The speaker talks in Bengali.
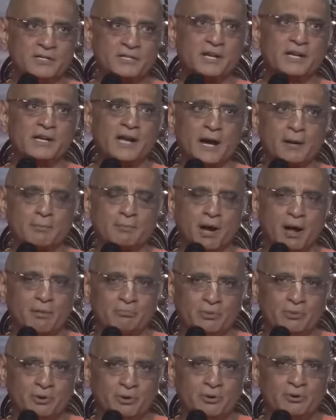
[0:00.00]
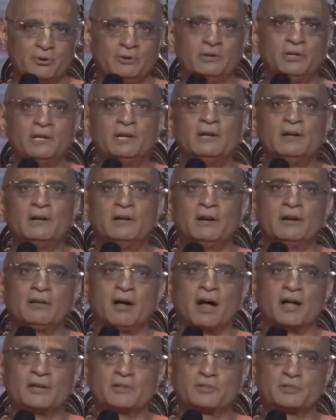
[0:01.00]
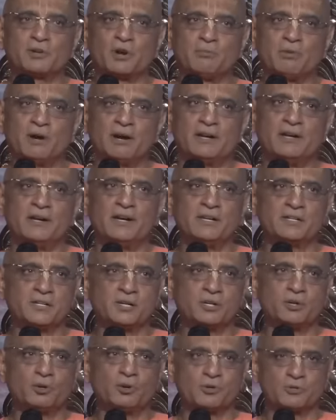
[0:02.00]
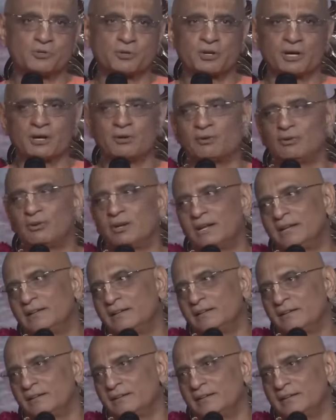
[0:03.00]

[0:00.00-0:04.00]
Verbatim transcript: সেই এক ব্রাহ্মণ রাজসভায় এসে ঘোষণা করলেন